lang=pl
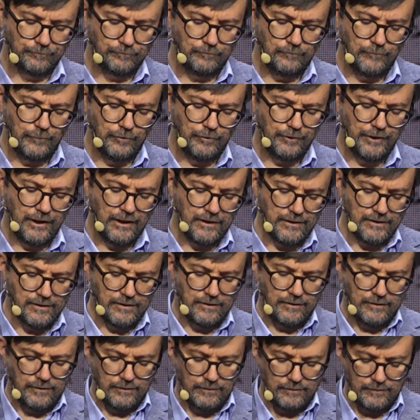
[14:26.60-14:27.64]
Bóg
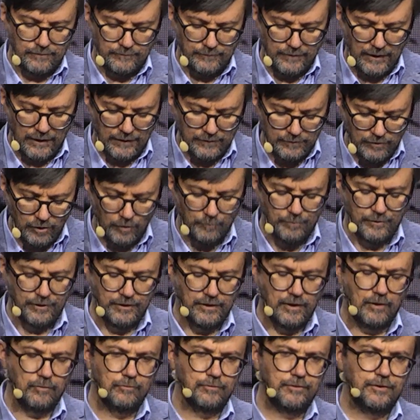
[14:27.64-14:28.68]
jest jak dobry
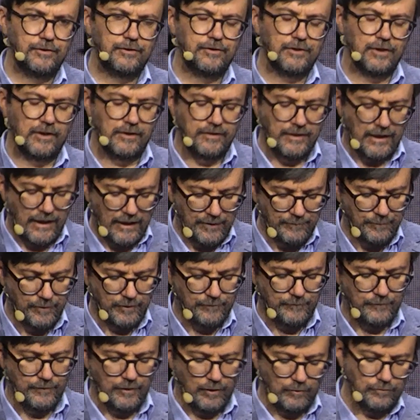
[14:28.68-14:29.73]
nauczyciel.
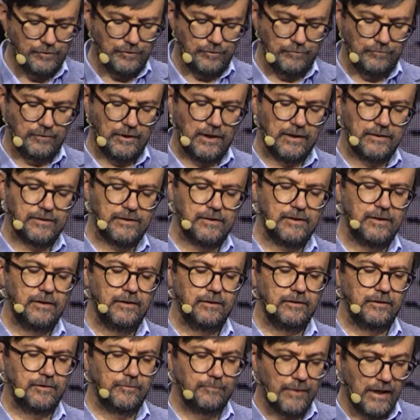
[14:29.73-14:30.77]
Najpierw nauczył nas
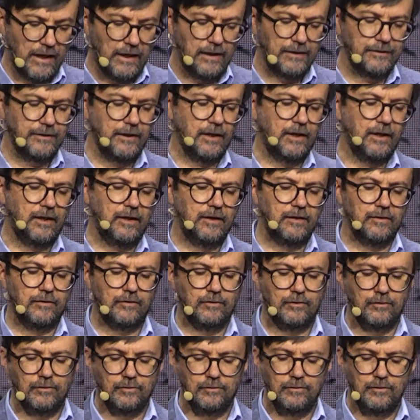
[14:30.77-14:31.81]
dbania
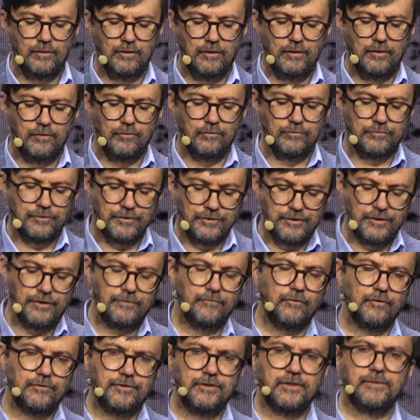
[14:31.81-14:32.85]
o
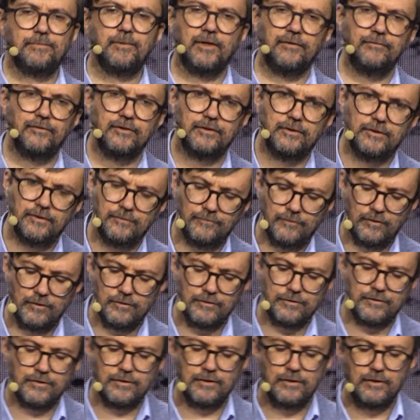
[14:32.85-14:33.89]
uczciwość i
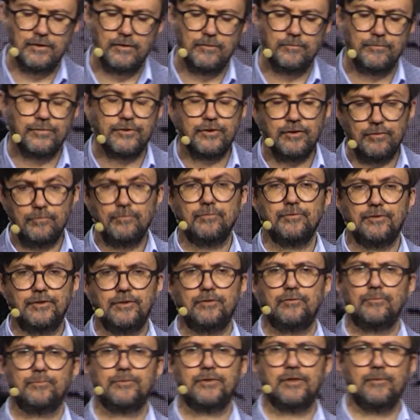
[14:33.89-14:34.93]
sprawiedliwość przy
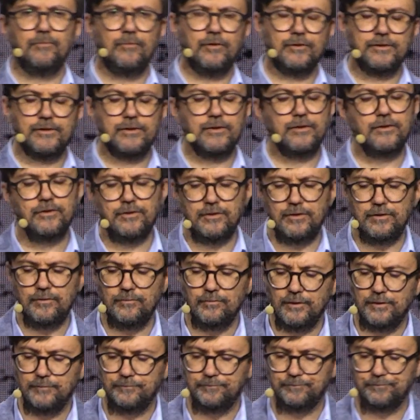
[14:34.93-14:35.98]
użyciu przemocy i
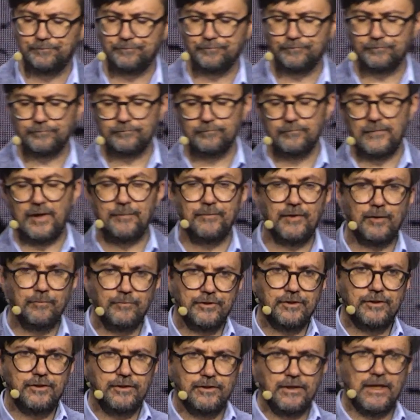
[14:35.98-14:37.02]
siły. Mam na
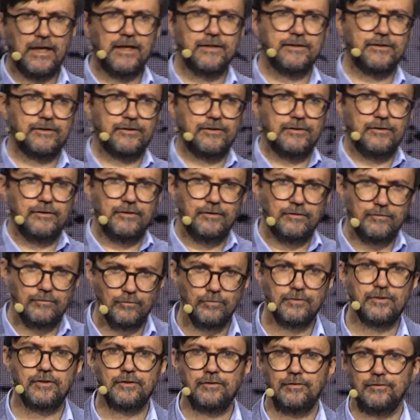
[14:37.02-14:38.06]
myśli nas, czyli
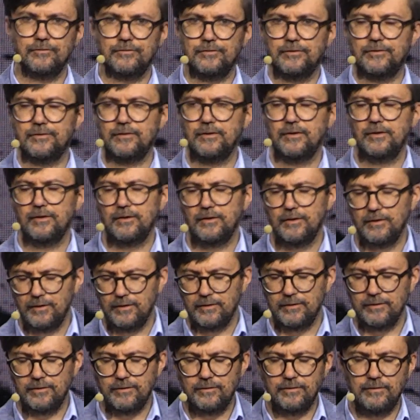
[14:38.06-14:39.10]
ludzkość,
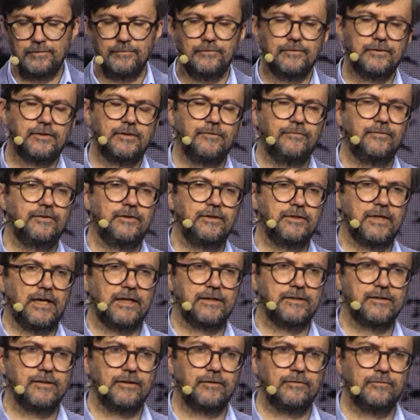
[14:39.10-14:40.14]

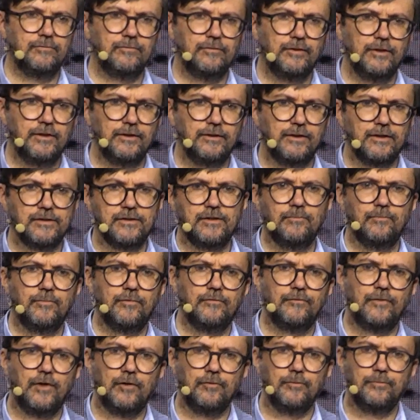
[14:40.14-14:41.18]
cywilizacje, które
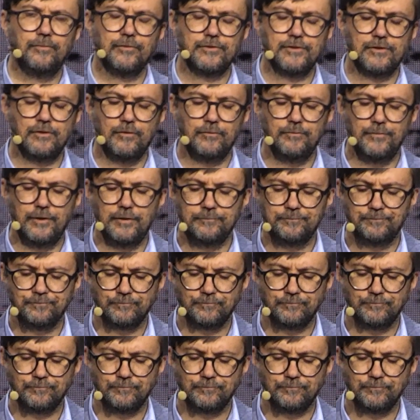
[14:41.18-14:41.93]
następowały po sobie.